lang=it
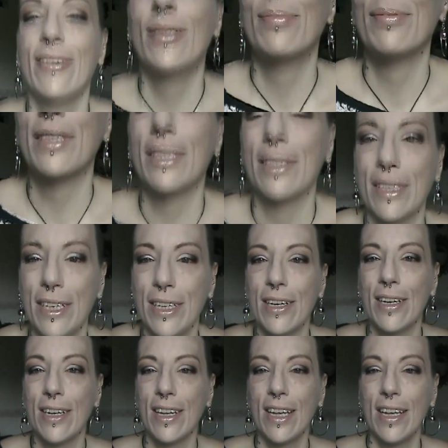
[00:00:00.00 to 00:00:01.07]
mi sposto io
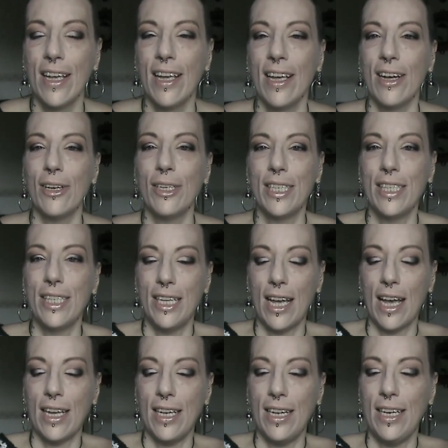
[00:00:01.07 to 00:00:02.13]

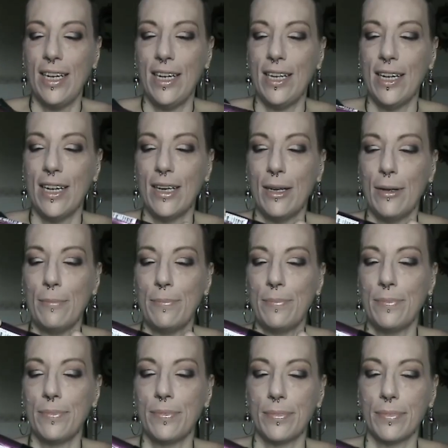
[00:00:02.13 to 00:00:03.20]
ossia il
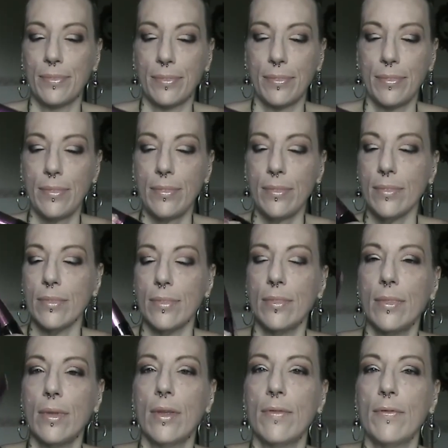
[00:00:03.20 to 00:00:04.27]

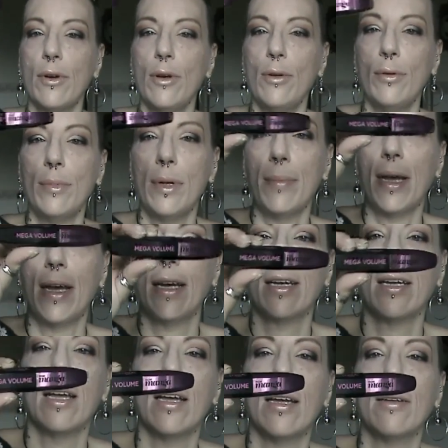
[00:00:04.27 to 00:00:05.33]
volume
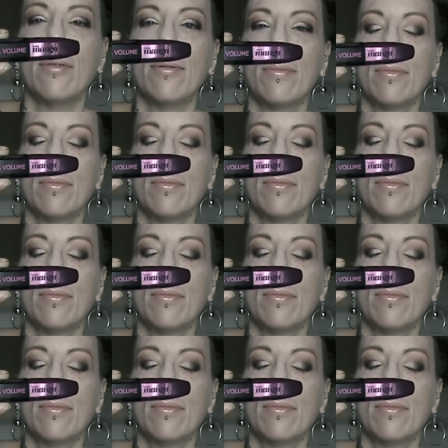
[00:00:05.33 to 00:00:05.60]
manga